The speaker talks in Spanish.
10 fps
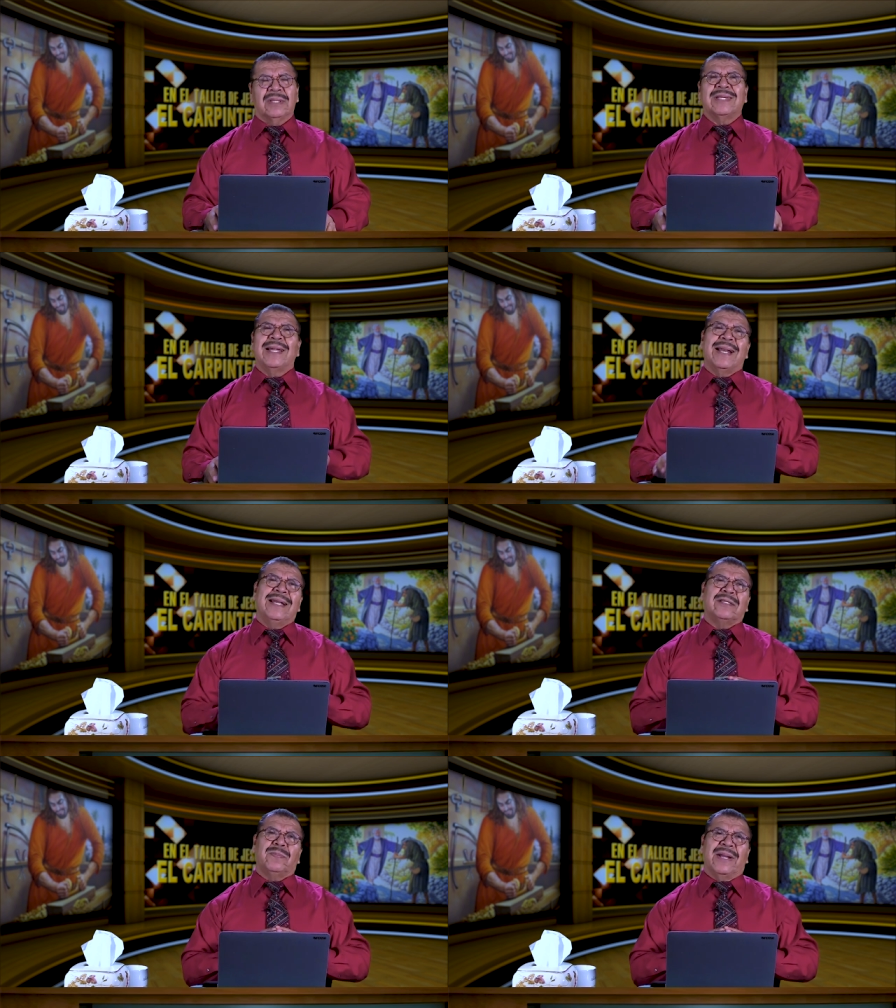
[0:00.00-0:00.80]

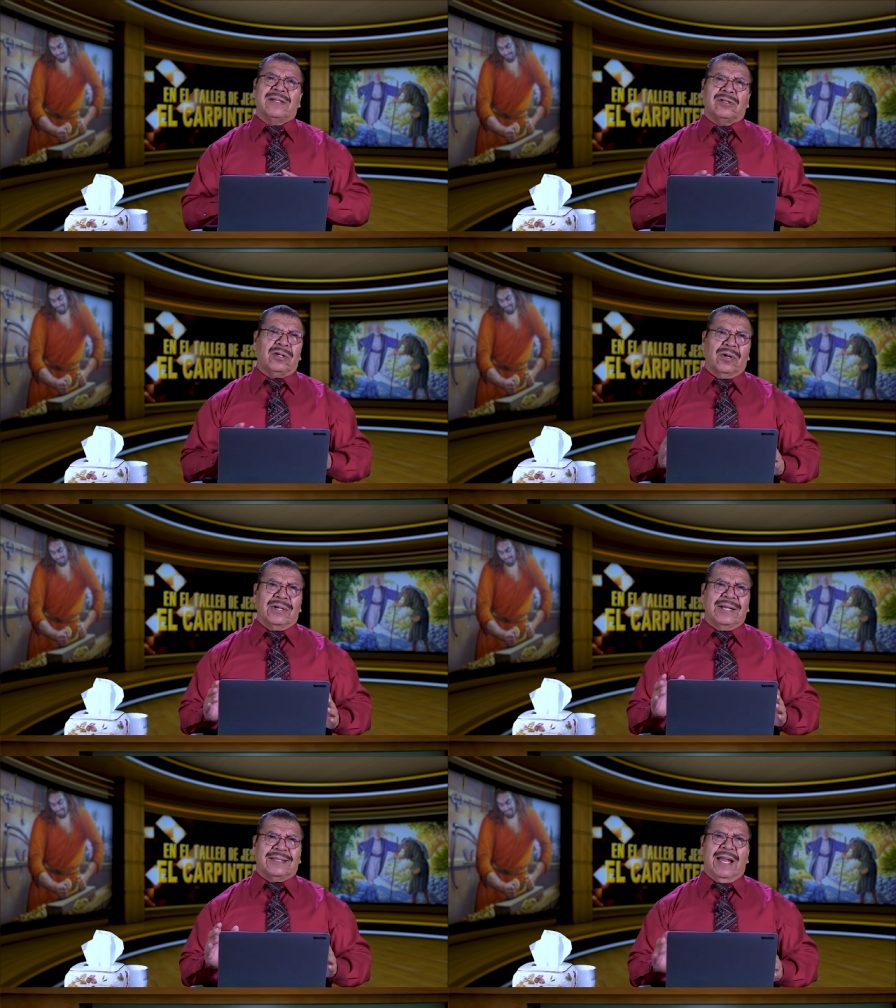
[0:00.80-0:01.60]
tres
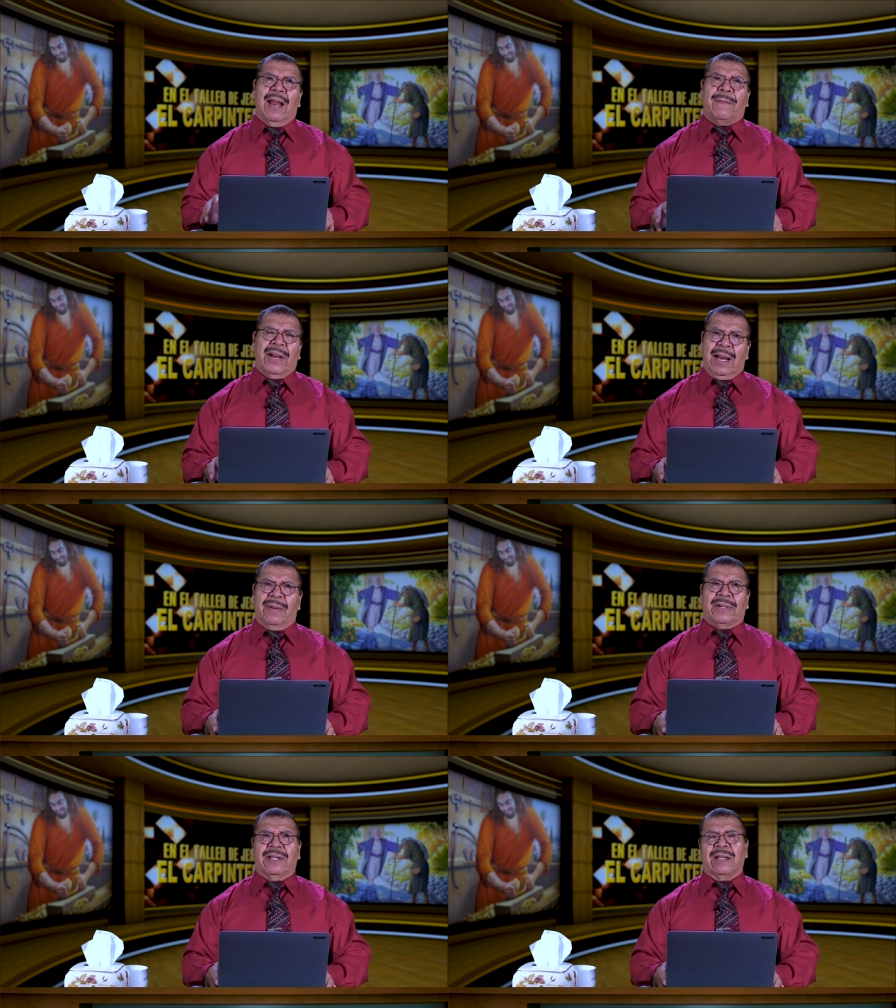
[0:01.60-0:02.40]
versiones de la
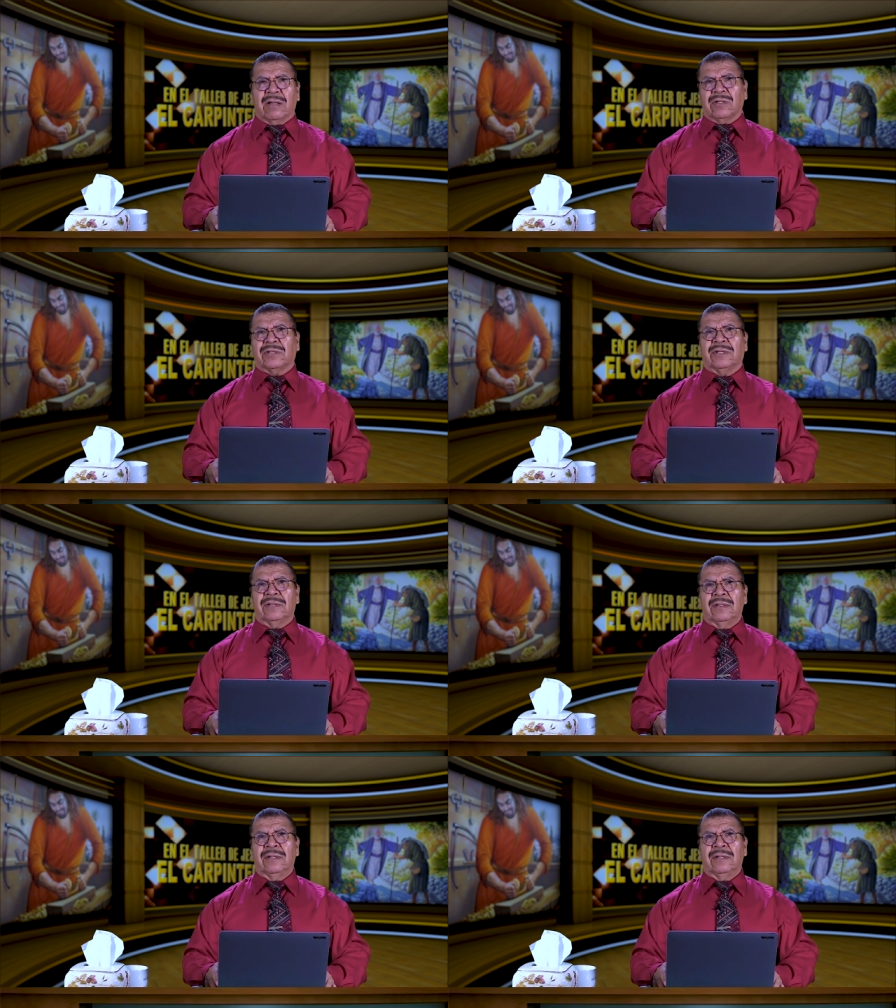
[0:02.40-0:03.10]
palabra de Dios